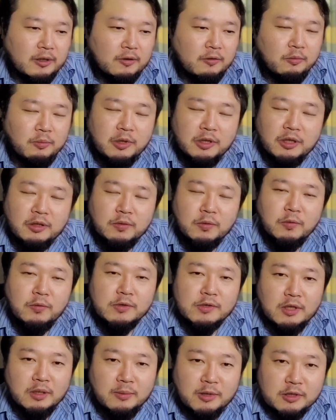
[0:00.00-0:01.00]
おめでとう
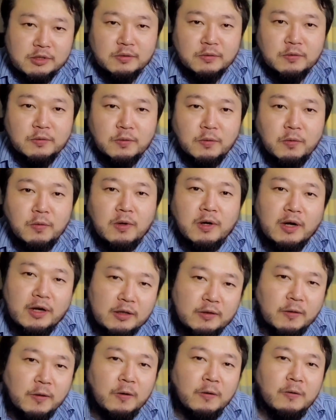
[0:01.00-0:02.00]
ございますというところか
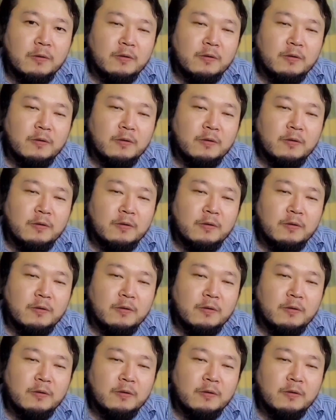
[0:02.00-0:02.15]
なと